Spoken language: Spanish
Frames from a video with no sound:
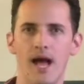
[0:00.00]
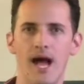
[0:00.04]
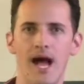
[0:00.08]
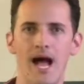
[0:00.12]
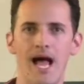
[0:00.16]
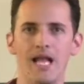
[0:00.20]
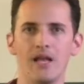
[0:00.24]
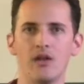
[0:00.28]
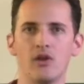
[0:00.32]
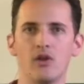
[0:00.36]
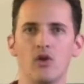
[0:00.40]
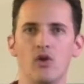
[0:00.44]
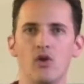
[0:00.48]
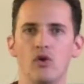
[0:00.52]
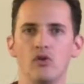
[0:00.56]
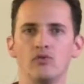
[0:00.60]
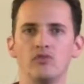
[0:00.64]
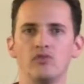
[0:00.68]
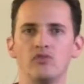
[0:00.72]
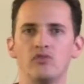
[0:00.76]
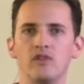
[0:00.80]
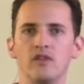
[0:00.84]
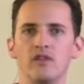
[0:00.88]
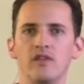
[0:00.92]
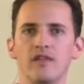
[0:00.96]
al
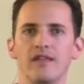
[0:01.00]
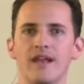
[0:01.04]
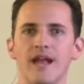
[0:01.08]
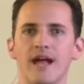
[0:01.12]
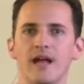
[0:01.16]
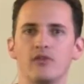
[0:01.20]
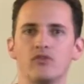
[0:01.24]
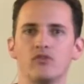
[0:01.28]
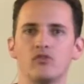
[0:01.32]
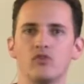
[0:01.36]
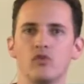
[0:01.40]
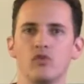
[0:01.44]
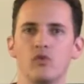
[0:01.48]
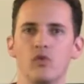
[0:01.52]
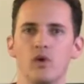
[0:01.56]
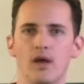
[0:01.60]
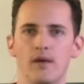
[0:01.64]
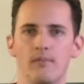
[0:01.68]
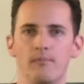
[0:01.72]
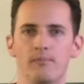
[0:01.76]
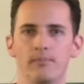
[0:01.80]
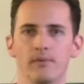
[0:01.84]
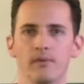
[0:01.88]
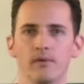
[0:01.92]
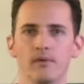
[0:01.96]
considerar su
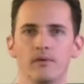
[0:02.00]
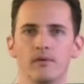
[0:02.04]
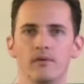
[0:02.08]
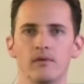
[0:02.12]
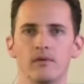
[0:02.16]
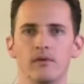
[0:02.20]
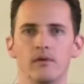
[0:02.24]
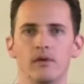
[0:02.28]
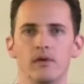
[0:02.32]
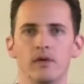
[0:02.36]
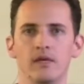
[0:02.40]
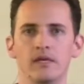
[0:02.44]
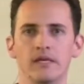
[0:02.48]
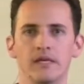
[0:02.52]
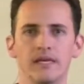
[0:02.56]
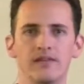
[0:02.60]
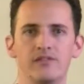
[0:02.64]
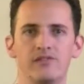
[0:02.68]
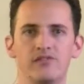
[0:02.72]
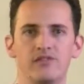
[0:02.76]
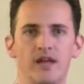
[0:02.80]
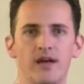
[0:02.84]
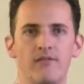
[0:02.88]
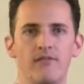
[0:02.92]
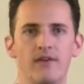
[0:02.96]
cuerpo, que
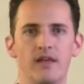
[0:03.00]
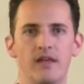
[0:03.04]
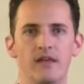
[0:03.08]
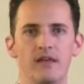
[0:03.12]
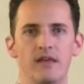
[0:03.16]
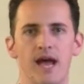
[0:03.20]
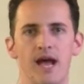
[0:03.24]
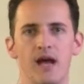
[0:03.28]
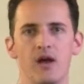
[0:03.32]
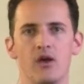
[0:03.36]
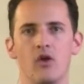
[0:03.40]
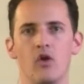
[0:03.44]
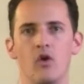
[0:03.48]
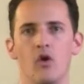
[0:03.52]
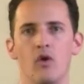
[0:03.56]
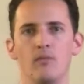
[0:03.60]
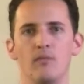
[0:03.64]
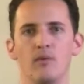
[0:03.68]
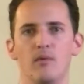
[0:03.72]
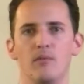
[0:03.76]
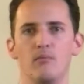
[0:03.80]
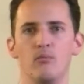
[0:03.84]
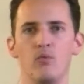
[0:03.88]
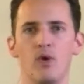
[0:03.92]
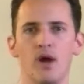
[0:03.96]
estaba ya
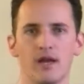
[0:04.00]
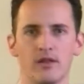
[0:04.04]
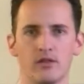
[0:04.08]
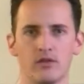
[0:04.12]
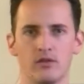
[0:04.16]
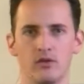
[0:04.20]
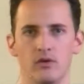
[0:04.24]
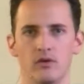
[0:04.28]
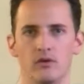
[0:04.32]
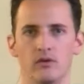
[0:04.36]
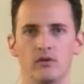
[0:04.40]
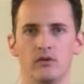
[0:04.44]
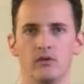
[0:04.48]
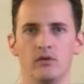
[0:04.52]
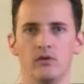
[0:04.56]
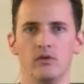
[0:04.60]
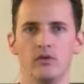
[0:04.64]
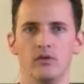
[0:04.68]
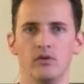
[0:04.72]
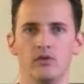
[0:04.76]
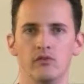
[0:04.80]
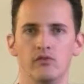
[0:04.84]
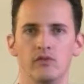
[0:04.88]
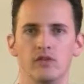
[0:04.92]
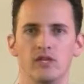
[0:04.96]
como muerto,
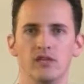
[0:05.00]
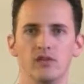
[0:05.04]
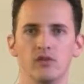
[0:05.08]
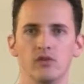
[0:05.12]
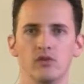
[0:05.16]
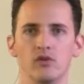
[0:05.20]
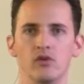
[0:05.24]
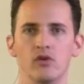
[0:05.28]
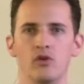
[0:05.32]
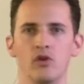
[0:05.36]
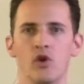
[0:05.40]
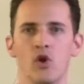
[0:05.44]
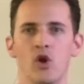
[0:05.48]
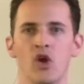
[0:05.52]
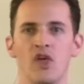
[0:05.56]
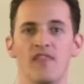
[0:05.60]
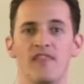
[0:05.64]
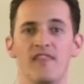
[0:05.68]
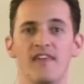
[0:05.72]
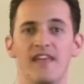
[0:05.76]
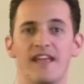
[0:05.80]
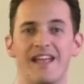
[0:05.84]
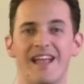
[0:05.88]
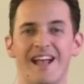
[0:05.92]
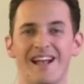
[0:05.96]
siendo
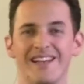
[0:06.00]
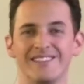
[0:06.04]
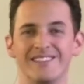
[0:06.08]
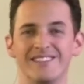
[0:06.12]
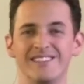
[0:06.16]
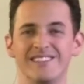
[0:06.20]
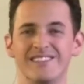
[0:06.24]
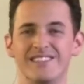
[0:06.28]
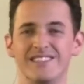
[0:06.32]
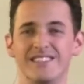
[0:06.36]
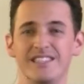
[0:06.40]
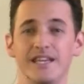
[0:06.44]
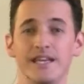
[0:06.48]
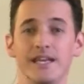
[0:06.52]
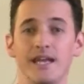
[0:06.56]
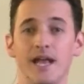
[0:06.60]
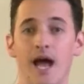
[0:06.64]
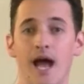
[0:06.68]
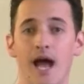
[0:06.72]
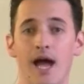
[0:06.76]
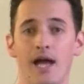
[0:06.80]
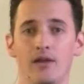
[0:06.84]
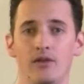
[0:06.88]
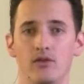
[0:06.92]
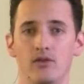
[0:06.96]
de casi 100
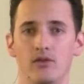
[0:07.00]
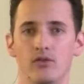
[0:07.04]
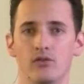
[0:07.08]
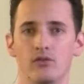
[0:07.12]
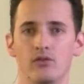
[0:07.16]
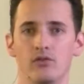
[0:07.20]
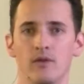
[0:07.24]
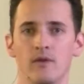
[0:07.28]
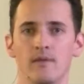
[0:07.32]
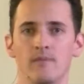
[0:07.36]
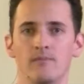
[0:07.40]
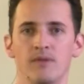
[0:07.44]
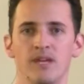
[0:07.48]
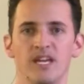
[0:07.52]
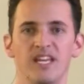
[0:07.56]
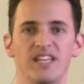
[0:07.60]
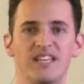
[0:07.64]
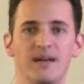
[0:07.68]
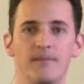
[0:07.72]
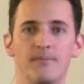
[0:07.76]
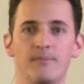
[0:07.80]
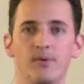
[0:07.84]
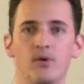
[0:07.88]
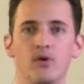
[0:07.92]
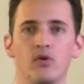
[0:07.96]
años. Y
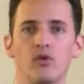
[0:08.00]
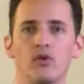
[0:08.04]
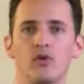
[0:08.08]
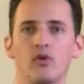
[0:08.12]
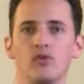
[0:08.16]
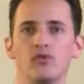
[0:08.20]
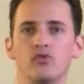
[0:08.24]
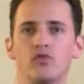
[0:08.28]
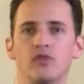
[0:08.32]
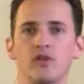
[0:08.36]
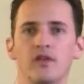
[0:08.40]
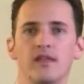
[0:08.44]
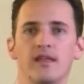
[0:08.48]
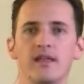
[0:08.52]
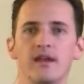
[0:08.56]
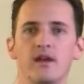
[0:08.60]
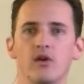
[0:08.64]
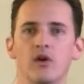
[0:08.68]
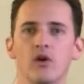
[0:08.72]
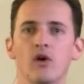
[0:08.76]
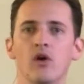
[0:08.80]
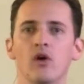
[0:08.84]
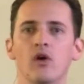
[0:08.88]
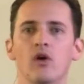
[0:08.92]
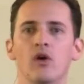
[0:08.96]
tampoco
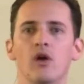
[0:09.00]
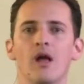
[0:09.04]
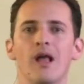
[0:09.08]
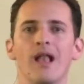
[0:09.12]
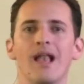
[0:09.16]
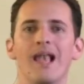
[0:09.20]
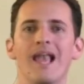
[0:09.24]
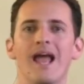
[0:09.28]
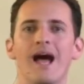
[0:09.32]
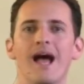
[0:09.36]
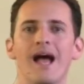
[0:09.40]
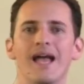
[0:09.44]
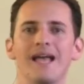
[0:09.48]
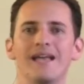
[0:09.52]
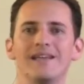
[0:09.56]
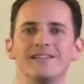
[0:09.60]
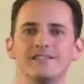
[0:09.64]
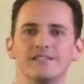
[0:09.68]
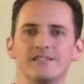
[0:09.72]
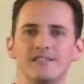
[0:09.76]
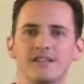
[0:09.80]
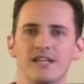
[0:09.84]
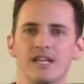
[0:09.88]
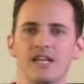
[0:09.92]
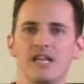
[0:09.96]
consideró la
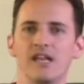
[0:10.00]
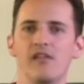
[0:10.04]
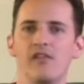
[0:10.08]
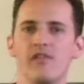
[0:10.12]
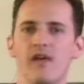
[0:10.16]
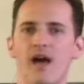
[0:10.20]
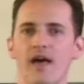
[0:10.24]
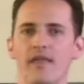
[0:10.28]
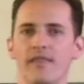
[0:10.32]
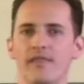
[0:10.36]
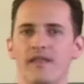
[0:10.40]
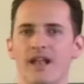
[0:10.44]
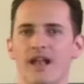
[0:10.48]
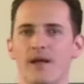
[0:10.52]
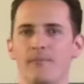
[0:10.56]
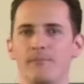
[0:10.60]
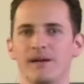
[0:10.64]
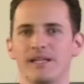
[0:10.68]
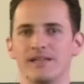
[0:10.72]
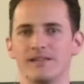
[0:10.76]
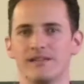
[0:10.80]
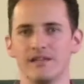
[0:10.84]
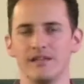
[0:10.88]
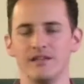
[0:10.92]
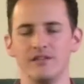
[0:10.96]
esterilidad de la
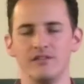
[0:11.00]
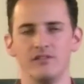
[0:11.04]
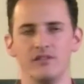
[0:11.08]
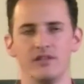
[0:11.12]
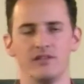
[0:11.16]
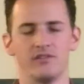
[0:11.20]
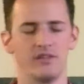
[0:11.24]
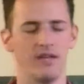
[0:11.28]
matriz de